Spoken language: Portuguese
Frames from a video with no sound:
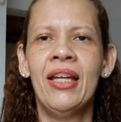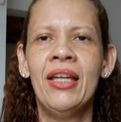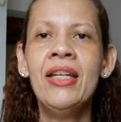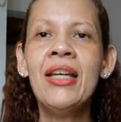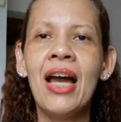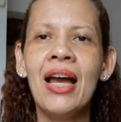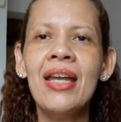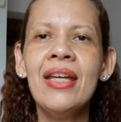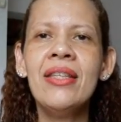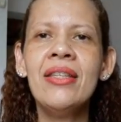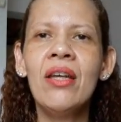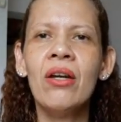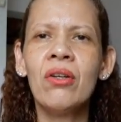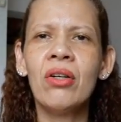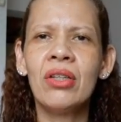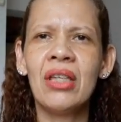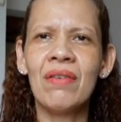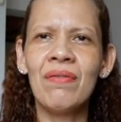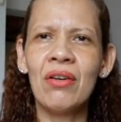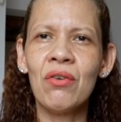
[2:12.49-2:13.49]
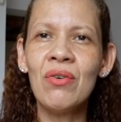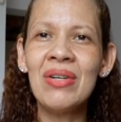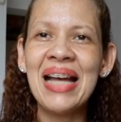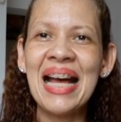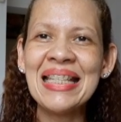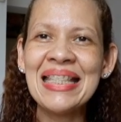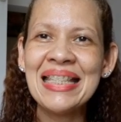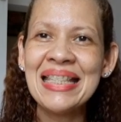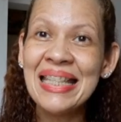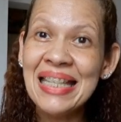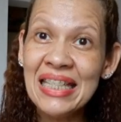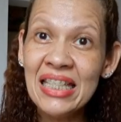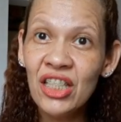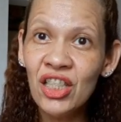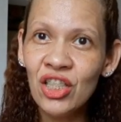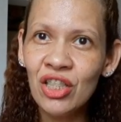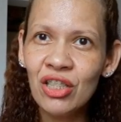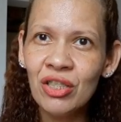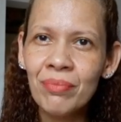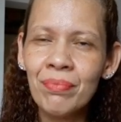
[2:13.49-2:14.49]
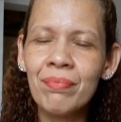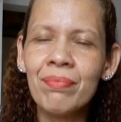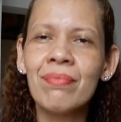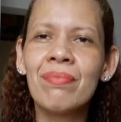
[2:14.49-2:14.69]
E aí deu que eu estava com gastrite.